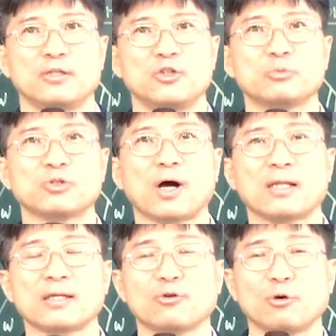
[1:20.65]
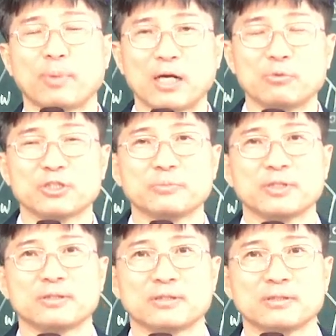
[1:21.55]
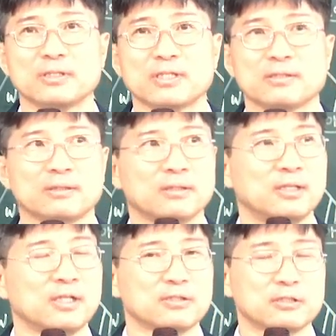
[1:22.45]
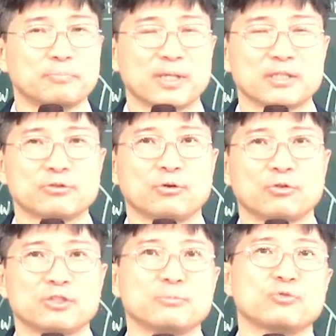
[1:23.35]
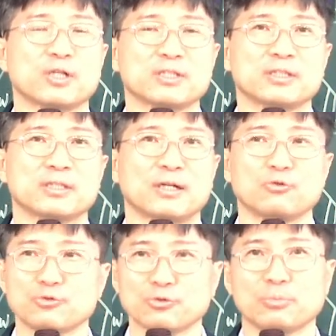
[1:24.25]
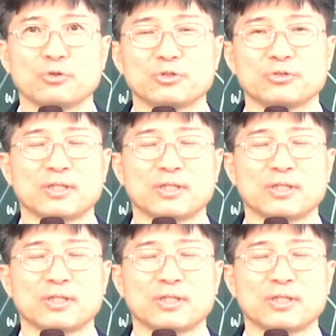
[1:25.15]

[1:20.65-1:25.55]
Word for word: 여러분이 화내고 밟으시면 성령께서 슬퍼하시고 침묵하시니까 우스워 보이시죠,